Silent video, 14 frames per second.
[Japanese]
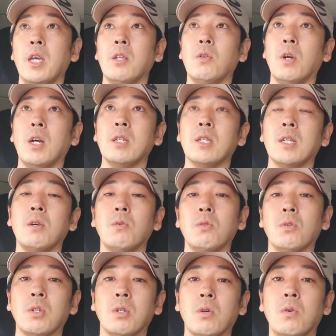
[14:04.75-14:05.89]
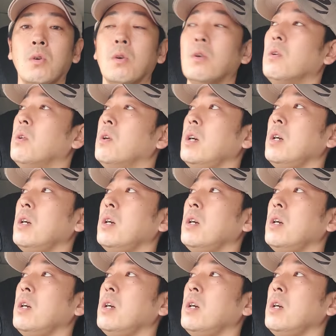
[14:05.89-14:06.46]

えっ、ー、と、明日おろしの、